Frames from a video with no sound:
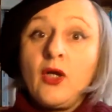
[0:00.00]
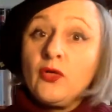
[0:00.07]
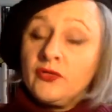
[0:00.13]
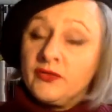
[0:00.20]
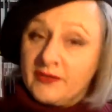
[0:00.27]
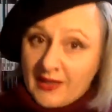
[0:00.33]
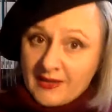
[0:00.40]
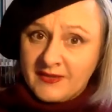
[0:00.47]

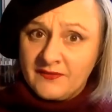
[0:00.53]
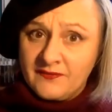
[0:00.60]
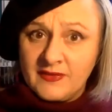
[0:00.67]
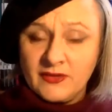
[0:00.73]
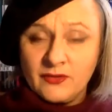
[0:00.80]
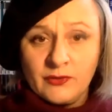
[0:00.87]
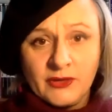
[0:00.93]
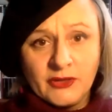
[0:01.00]
Und das,
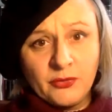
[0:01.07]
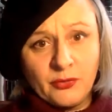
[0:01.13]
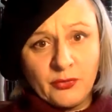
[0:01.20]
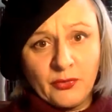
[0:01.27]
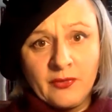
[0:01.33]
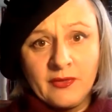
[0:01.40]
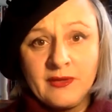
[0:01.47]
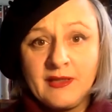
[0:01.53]
was
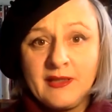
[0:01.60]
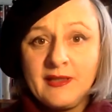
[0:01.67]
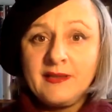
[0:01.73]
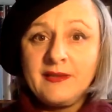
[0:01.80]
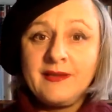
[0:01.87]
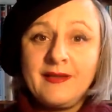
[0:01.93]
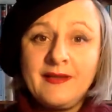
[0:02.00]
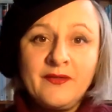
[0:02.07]

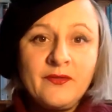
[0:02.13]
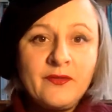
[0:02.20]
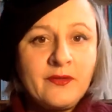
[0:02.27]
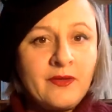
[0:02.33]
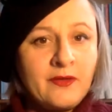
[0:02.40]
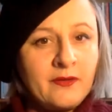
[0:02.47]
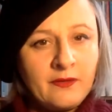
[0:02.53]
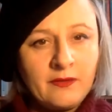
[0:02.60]
ursprünglich
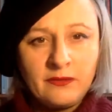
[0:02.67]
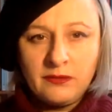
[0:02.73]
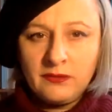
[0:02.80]
ein